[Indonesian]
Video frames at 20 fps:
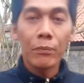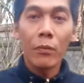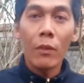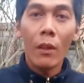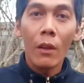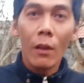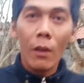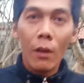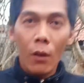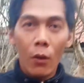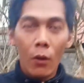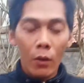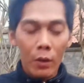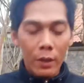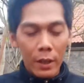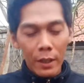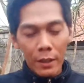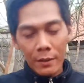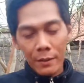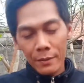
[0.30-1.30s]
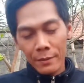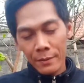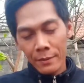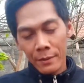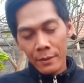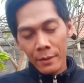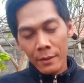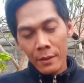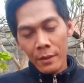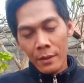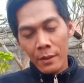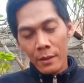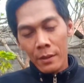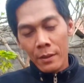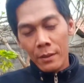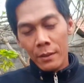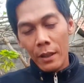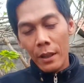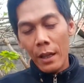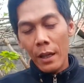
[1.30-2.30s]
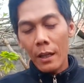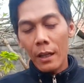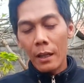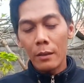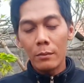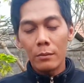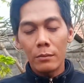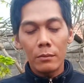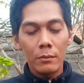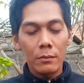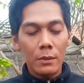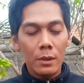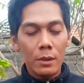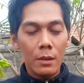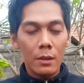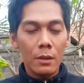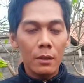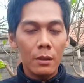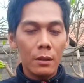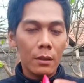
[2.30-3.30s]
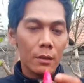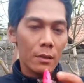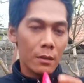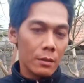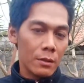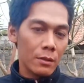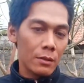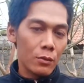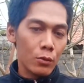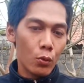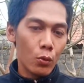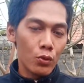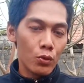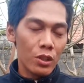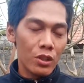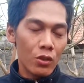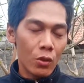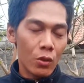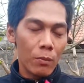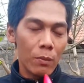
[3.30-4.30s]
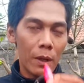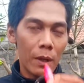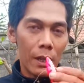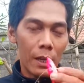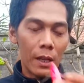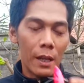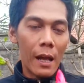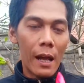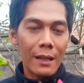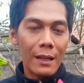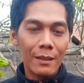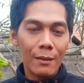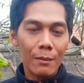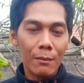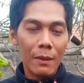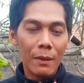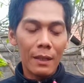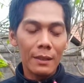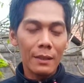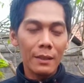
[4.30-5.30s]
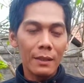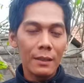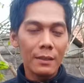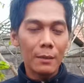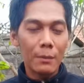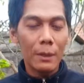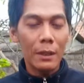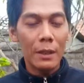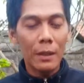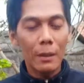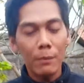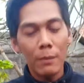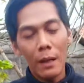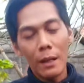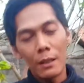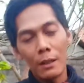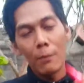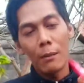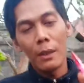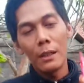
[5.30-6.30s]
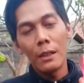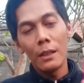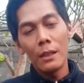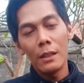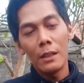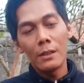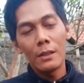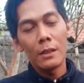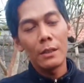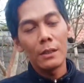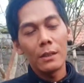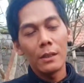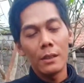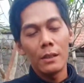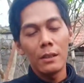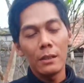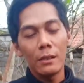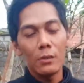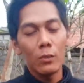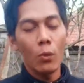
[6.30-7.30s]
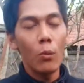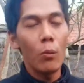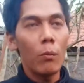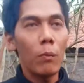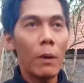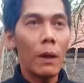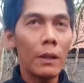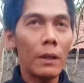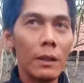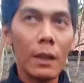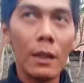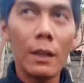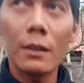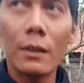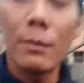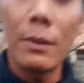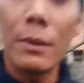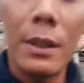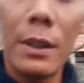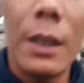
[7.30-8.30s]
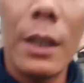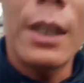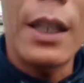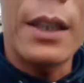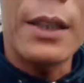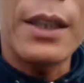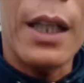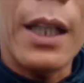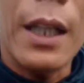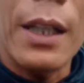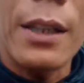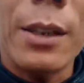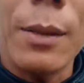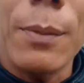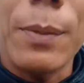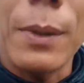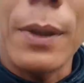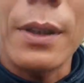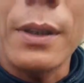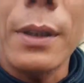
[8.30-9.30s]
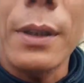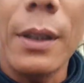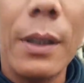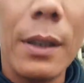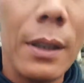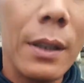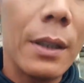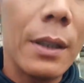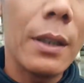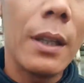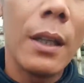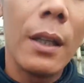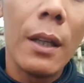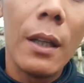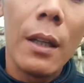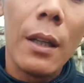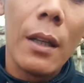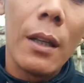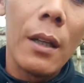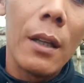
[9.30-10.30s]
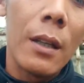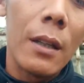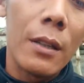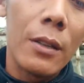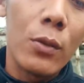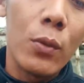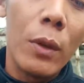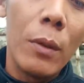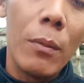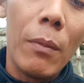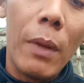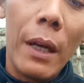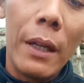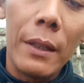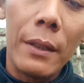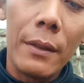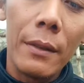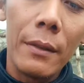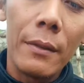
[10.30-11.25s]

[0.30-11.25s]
Oke. Okay. Saya akan menguji coba andeman ini seperti apa. Andeman ini sejenis umpan yang bisa dikatakan seperti uh, swim bait.